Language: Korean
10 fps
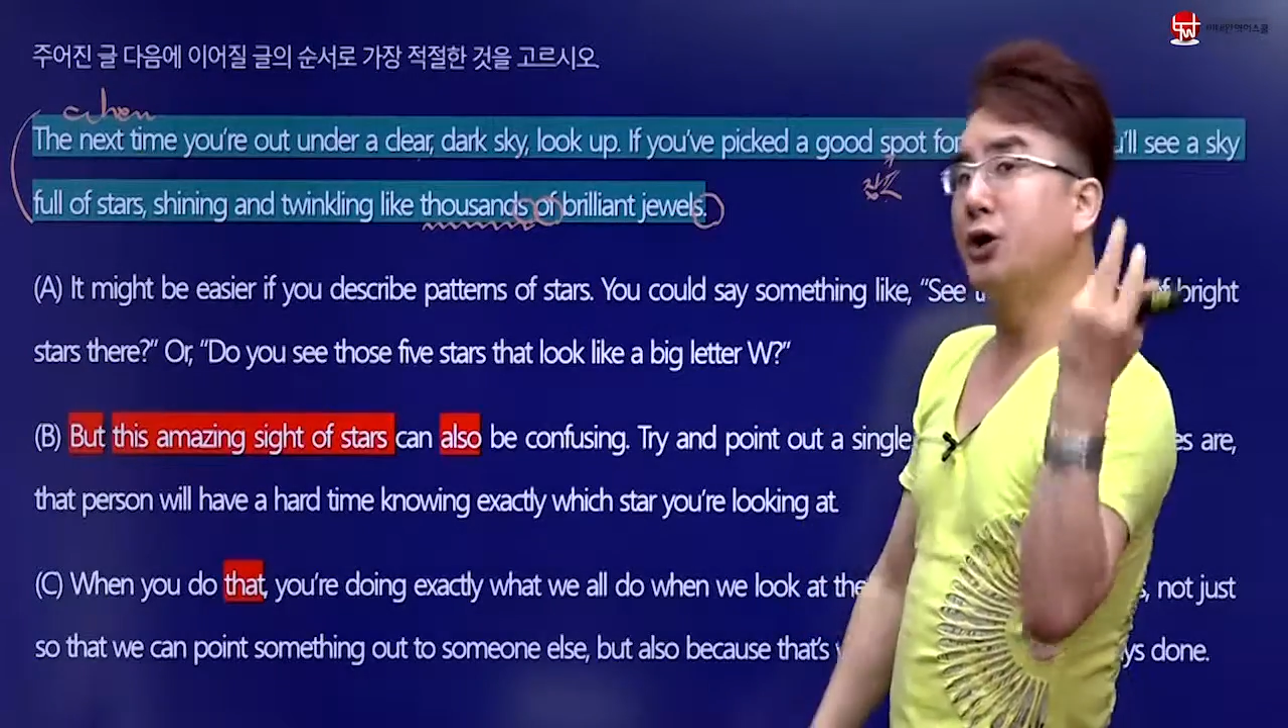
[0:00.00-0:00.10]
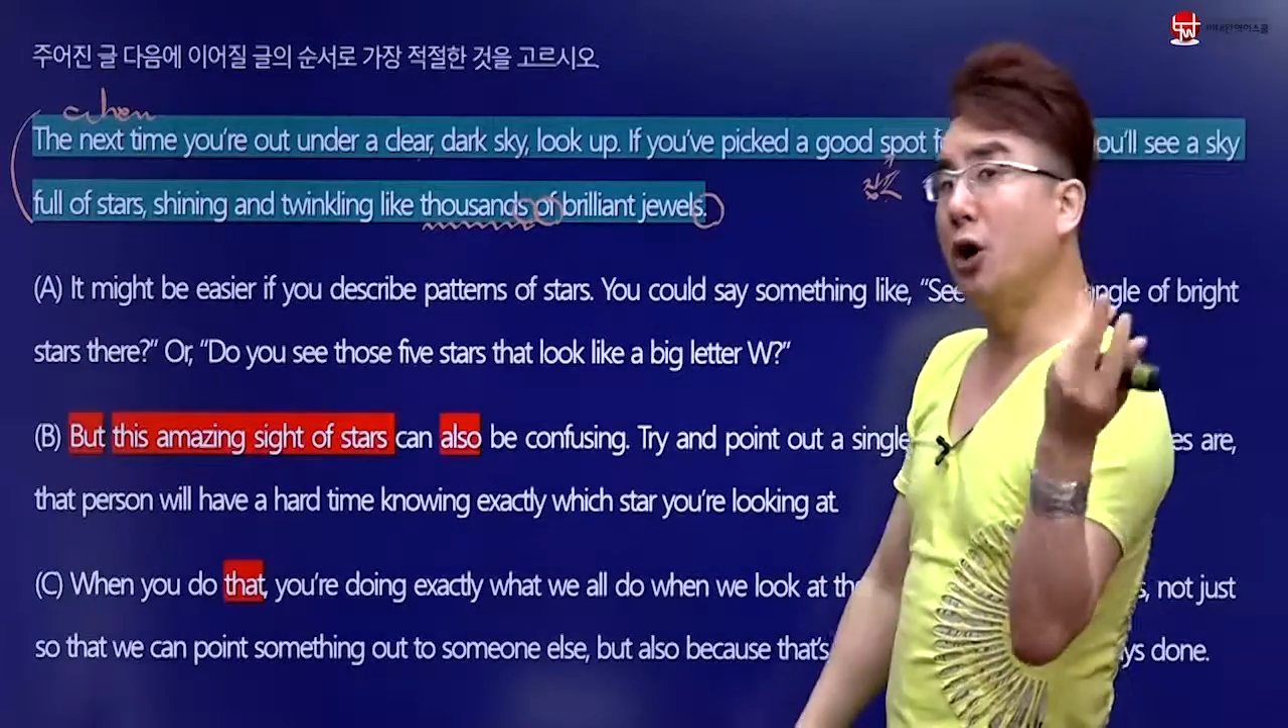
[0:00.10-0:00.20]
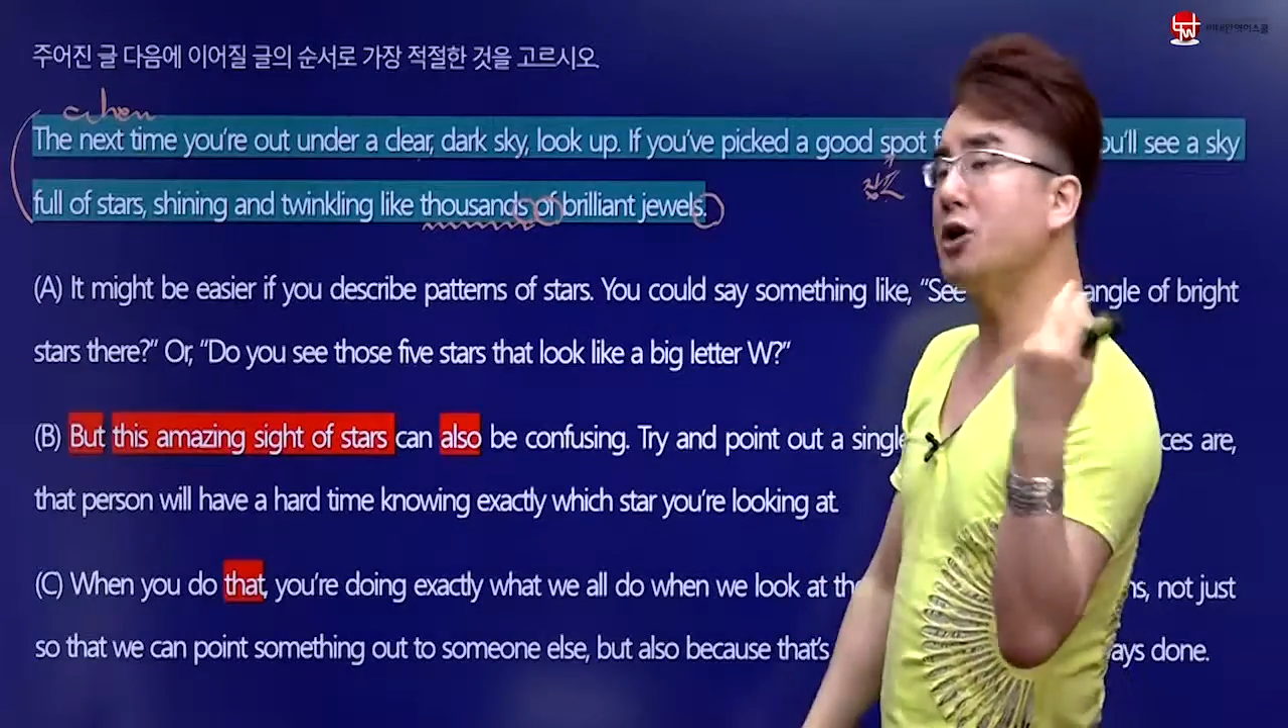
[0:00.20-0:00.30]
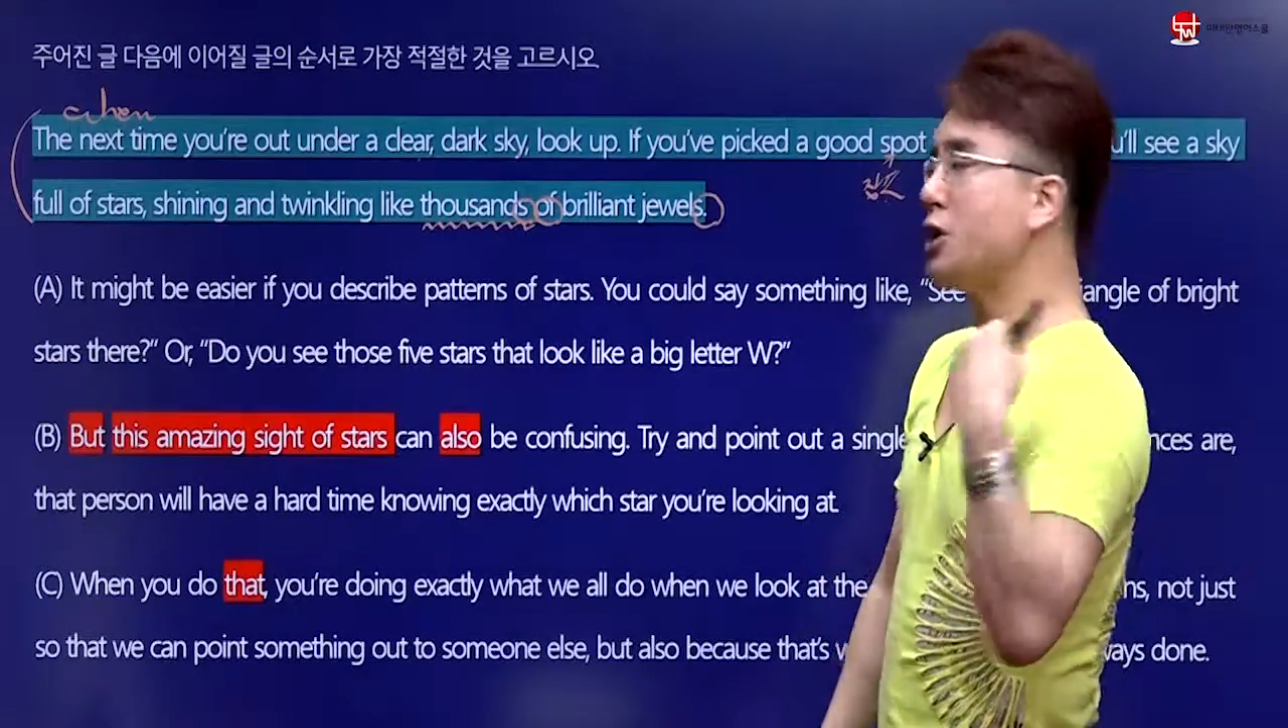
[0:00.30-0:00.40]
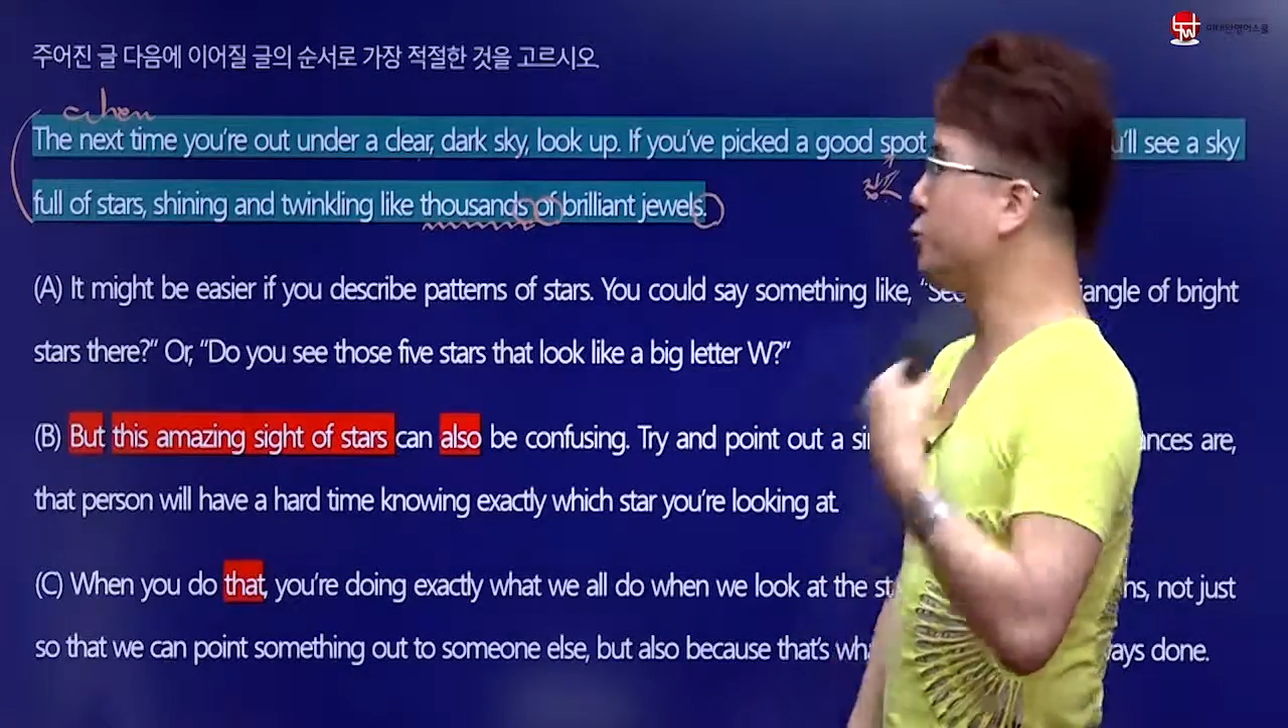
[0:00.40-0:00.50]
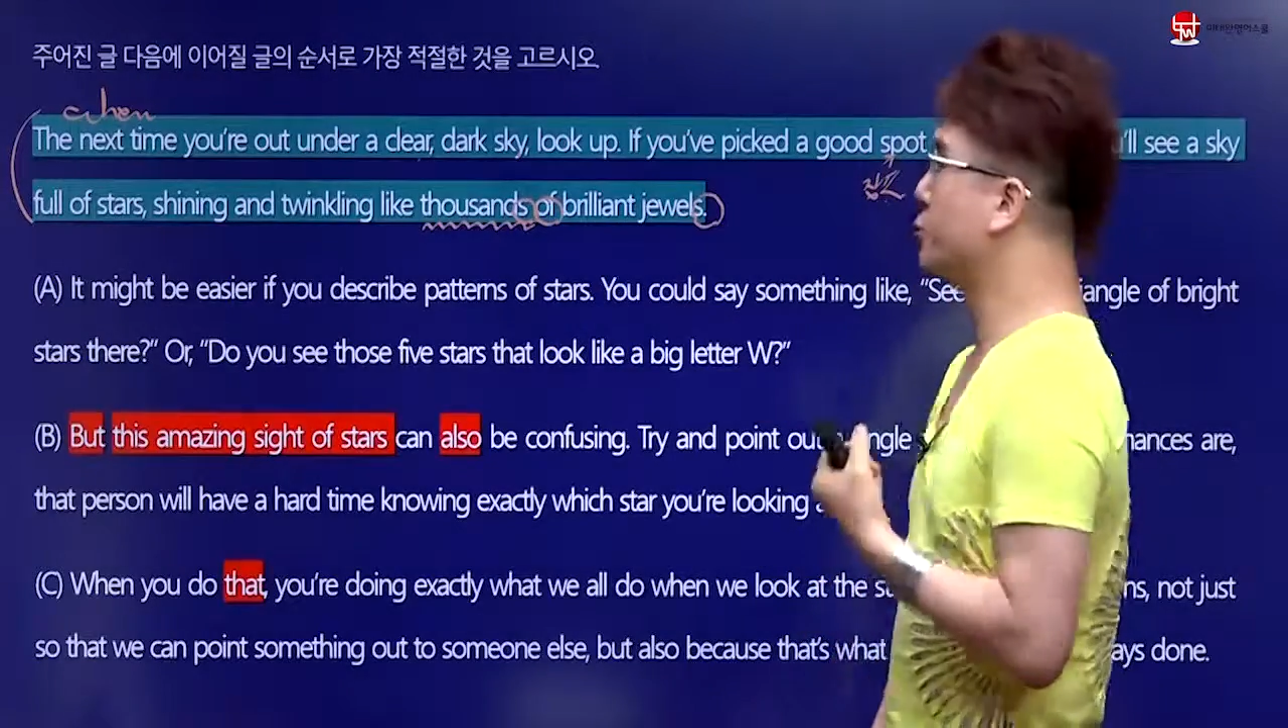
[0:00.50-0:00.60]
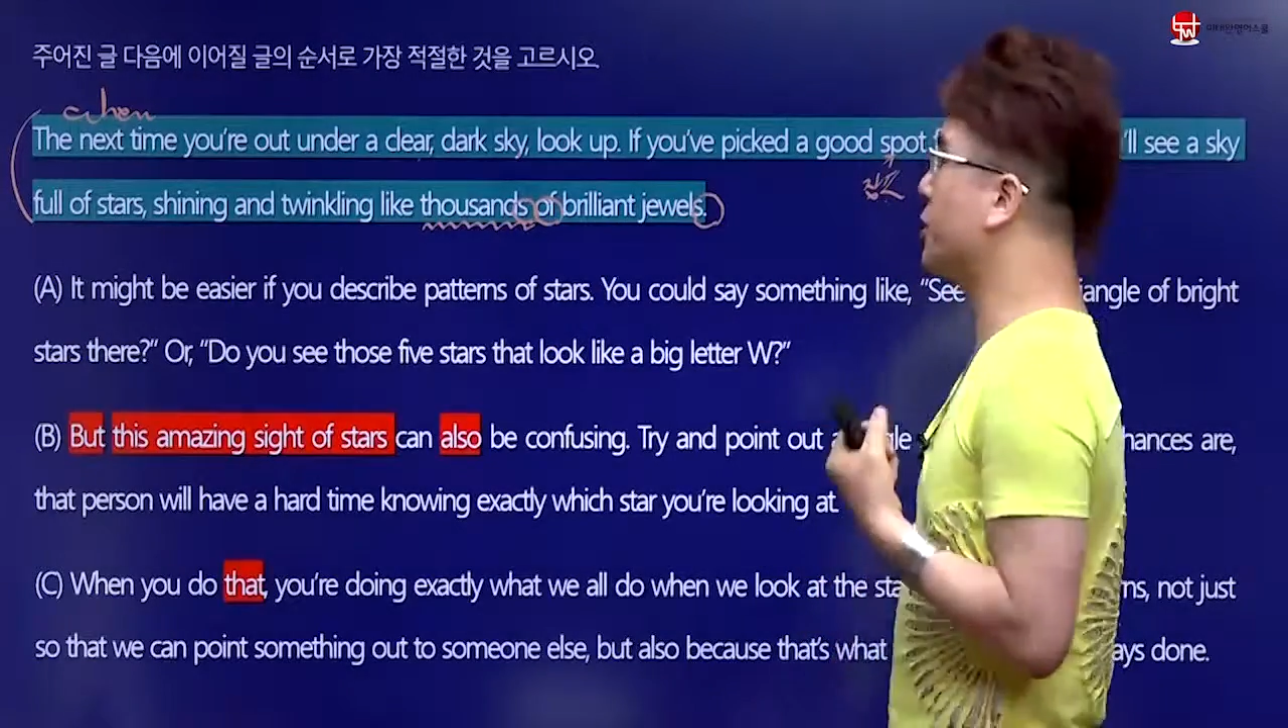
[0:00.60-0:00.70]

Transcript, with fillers: 더 쉬울